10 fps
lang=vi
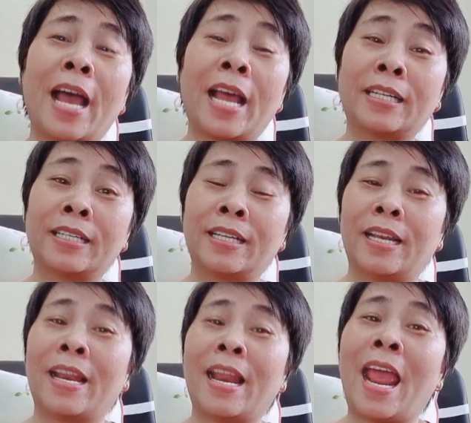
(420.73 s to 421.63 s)

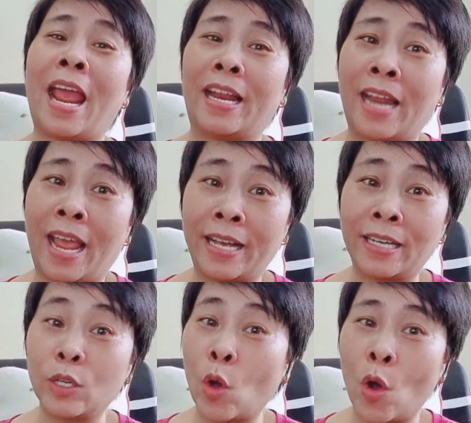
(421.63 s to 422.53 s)
anh đè
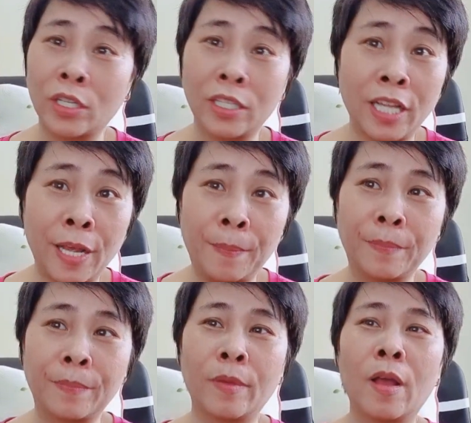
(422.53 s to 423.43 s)
nén con
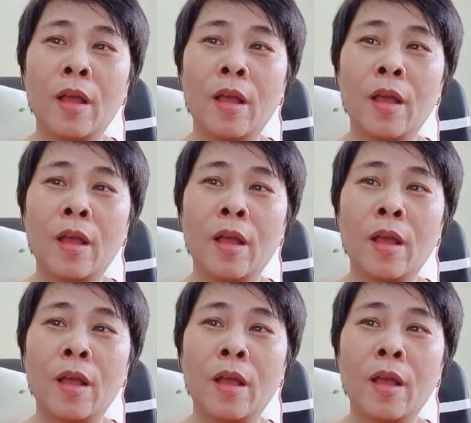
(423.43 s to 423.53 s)
tim